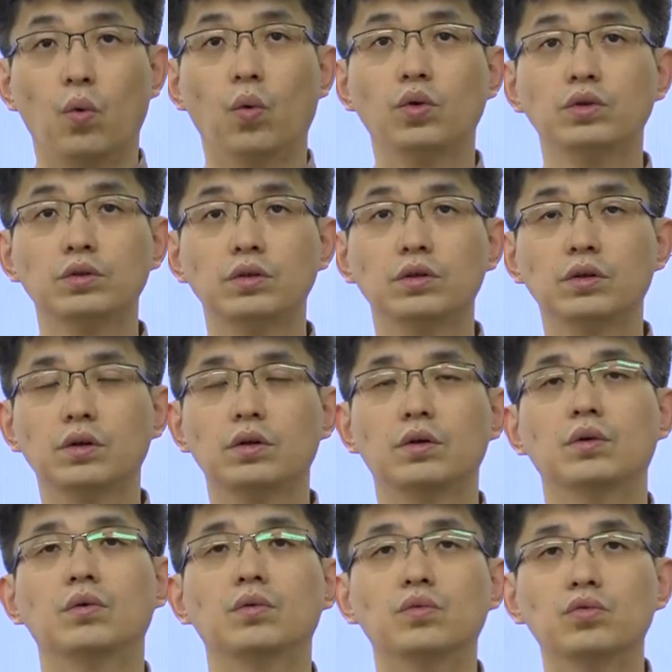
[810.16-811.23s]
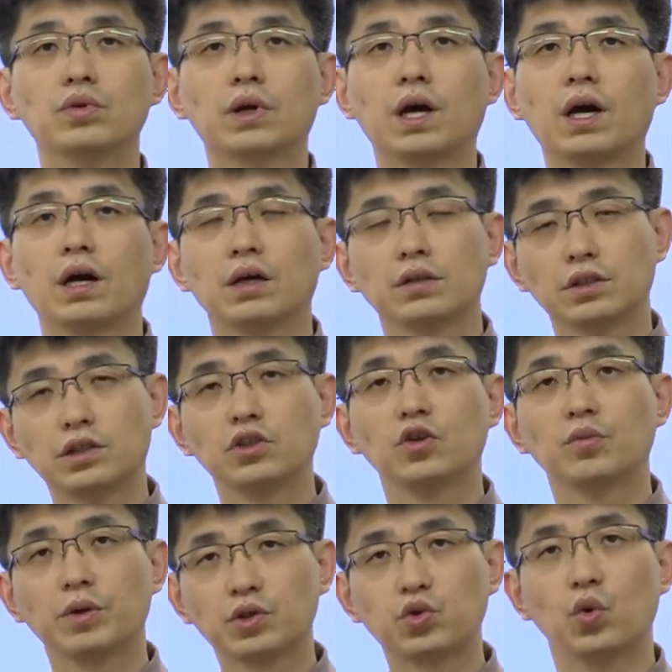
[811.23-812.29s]
오늘 우리가
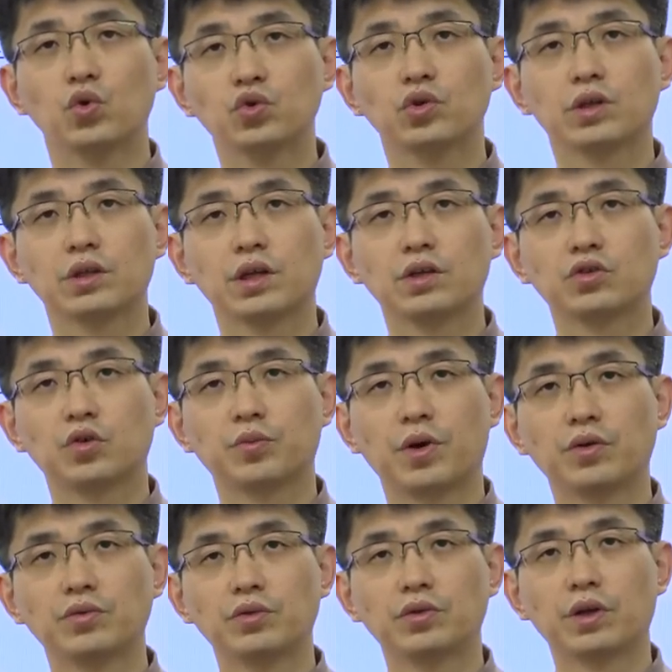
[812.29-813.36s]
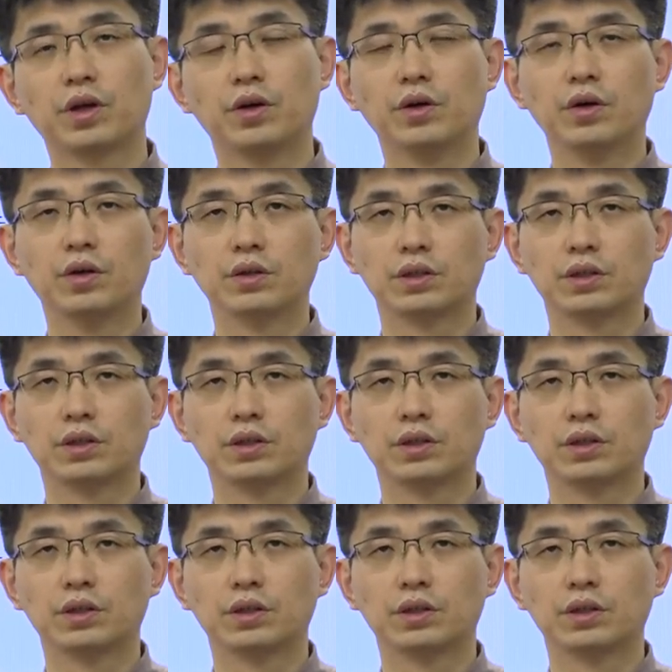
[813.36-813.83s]
실업의 종류에 대해서 배웠는데요.